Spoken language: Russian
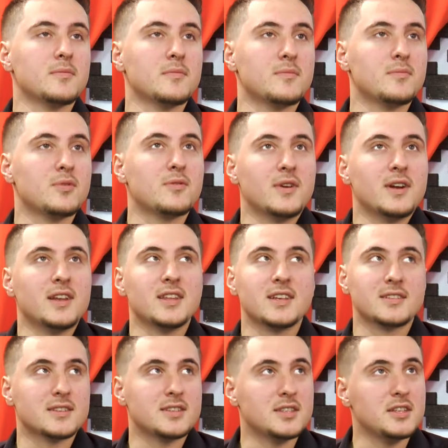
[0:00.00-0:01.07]
буквально
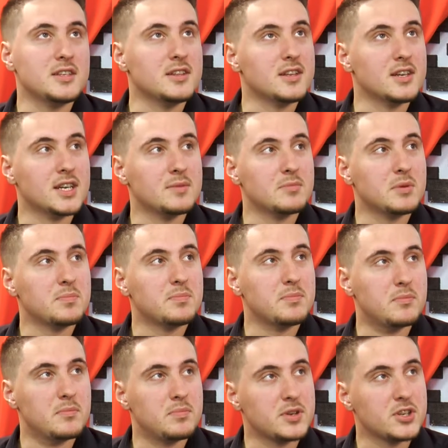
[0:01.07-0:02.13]
нас осенило, и мы
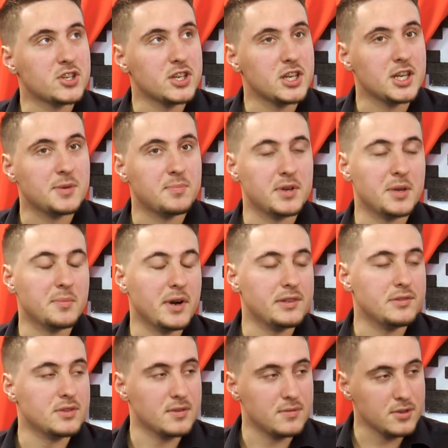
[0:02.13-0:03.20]
пришли к
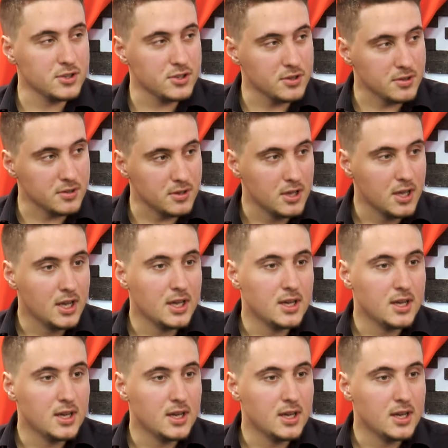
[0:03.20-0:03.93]
пониманию того, что